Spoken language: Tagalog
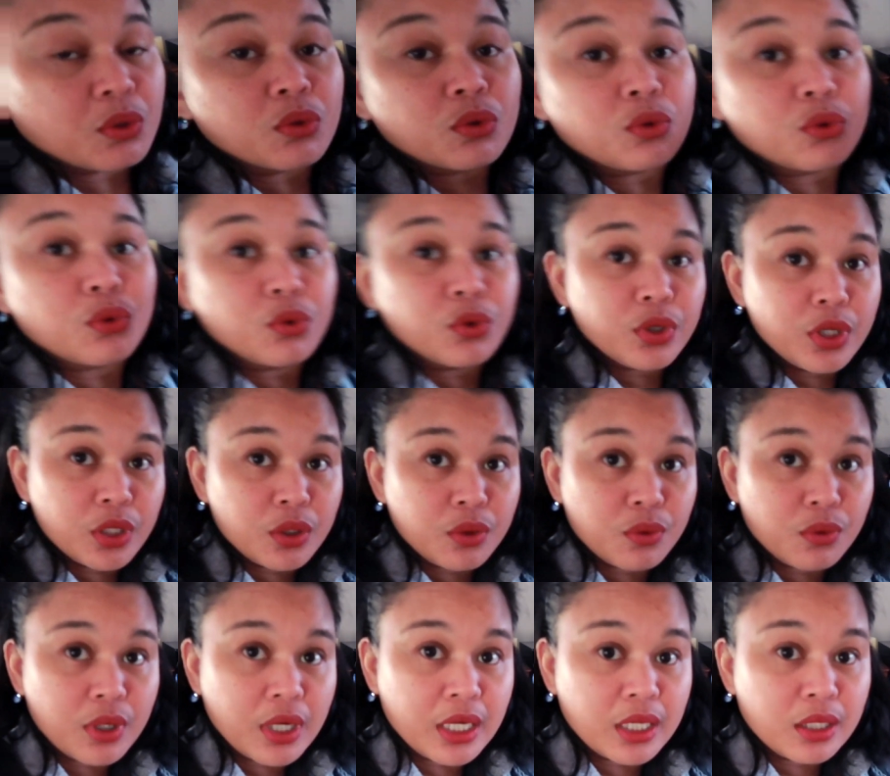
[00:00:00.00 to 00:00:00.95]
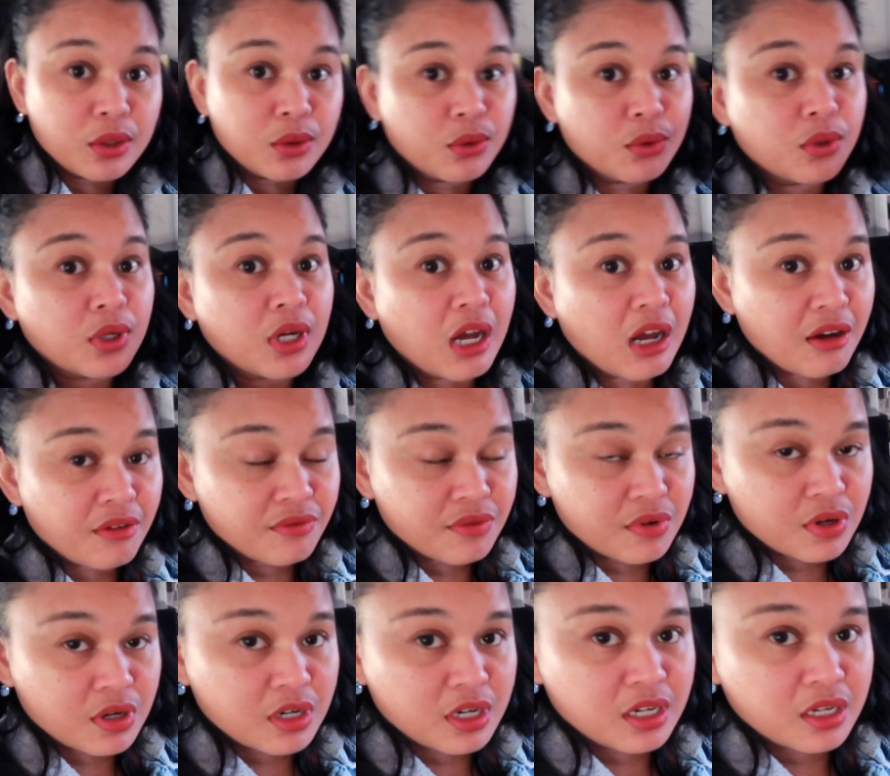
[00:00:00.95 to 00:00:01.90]
ko kunin ko nga itong
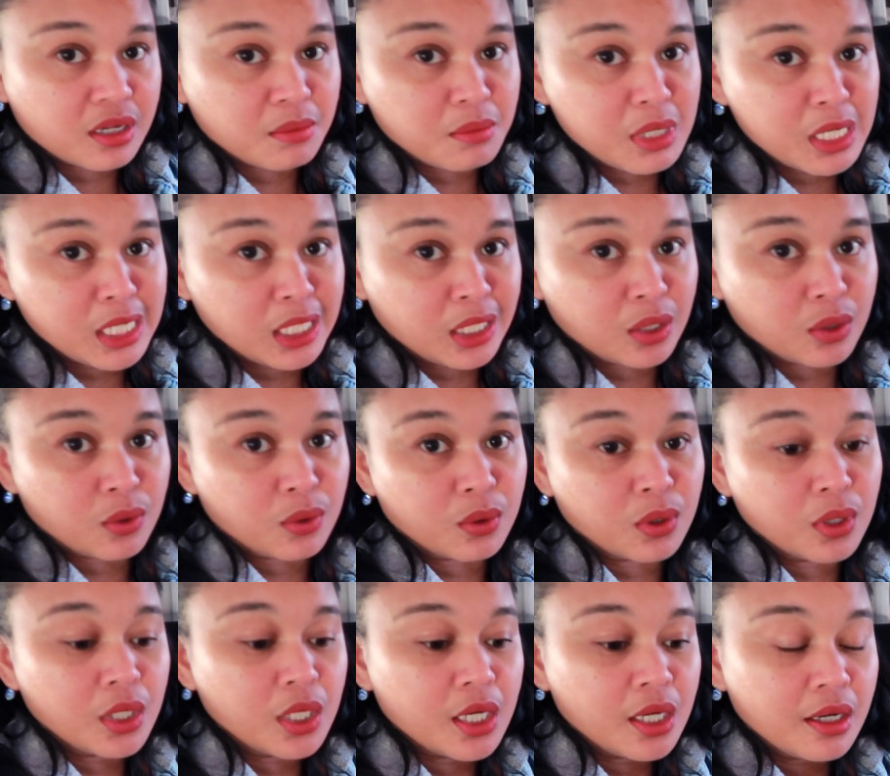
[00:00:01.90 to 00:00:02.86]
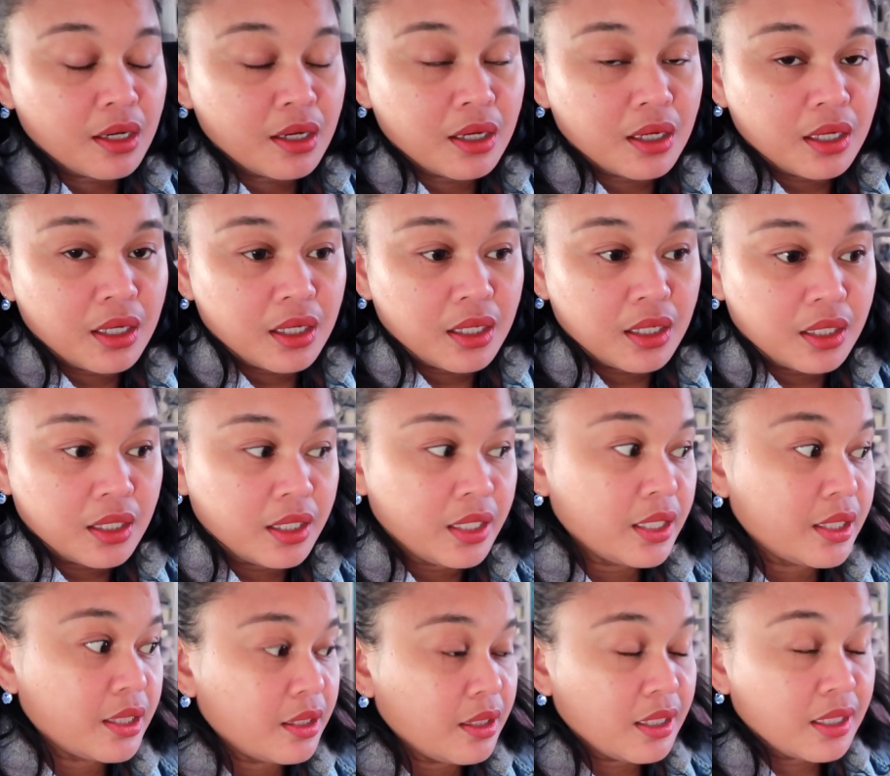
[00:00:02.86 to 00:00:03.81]
cover na nabili ko.
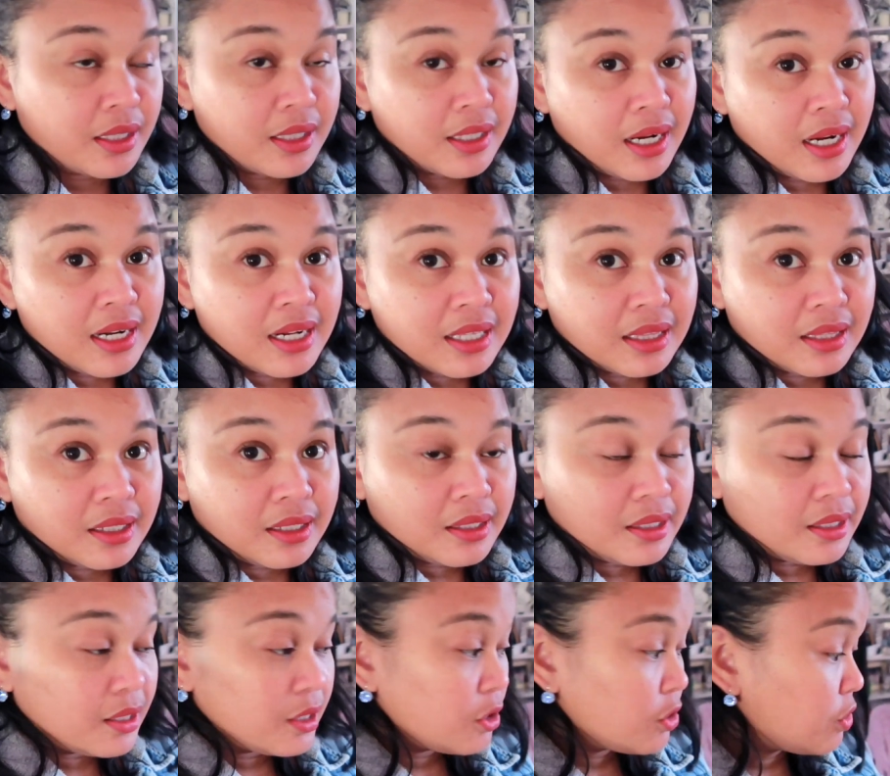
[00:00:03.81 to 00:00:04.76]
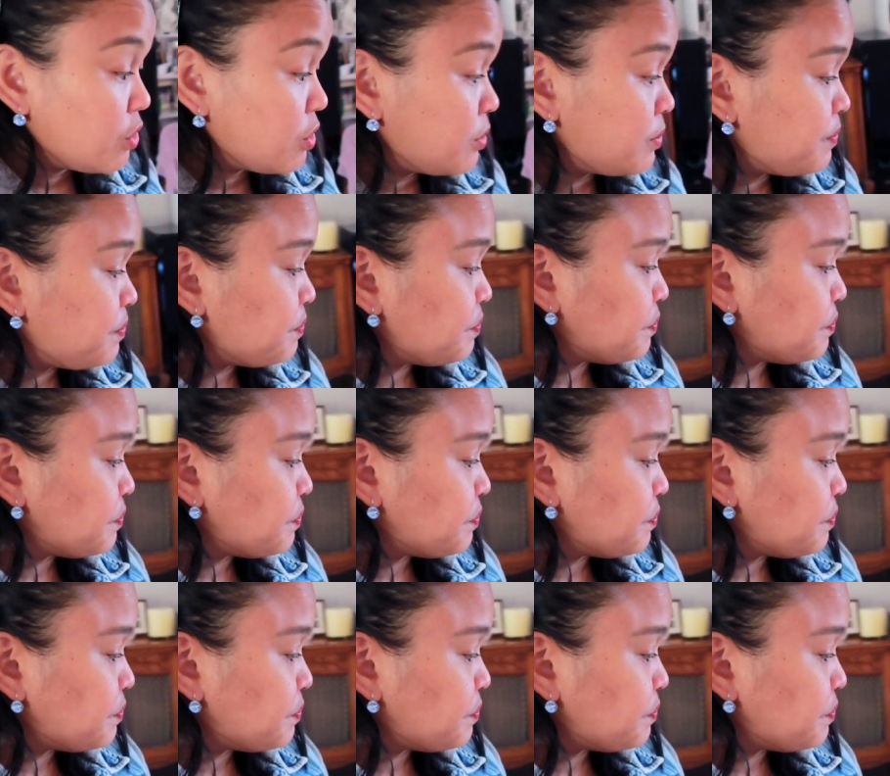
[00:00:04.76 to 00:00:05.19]
It, it try natin dito